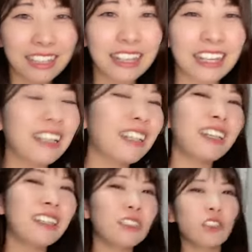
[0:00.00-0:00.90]
え
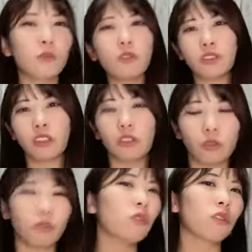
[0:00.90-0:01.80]
ガラケンで十分って
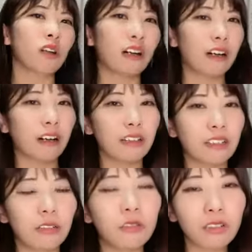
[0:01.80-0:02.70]
人いるのか
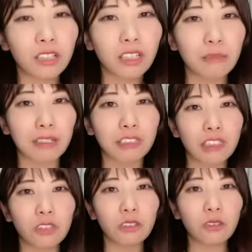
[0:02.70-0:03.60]
なるほどねまあ
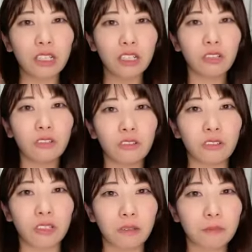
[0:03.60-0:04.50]
仕様のあれによるよ
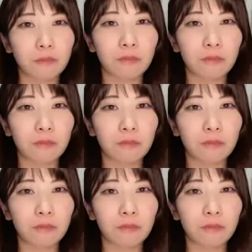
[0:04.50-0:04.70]
ね